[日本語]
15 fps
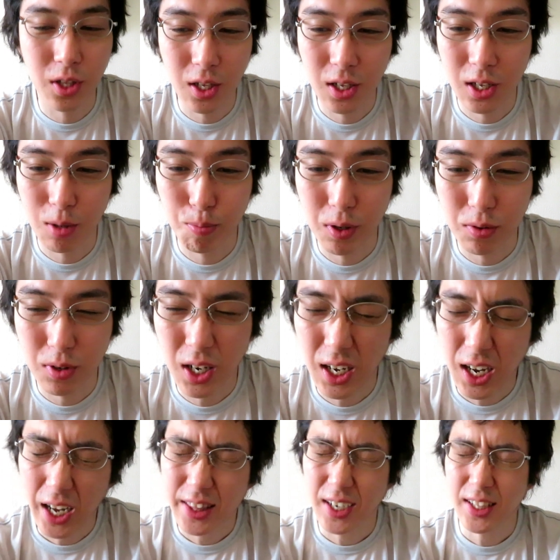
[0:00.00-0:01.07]
ねやっぱう
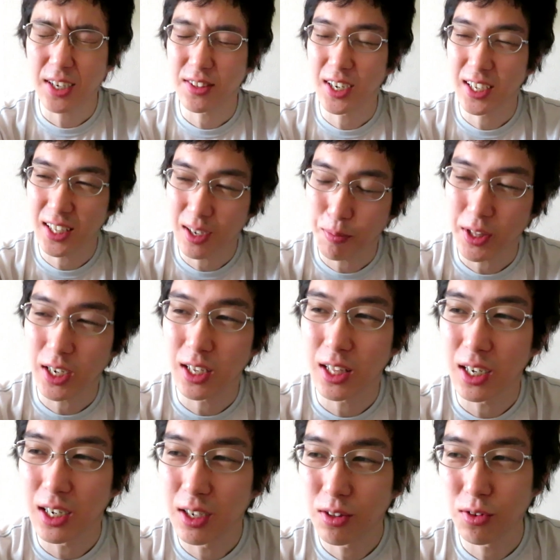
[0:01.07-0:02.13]
わー働きたくないなみたい
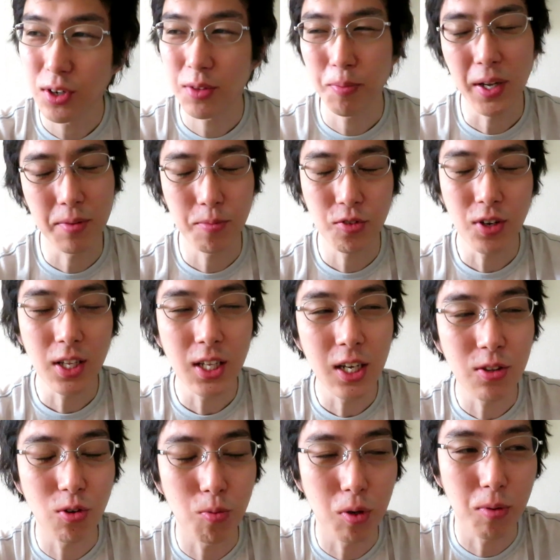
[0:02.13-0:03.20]
なのはまあそれは
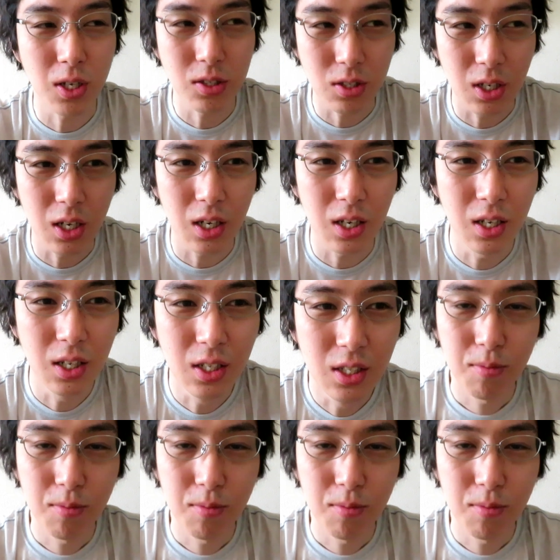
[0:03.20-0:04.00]
ないと思いますが、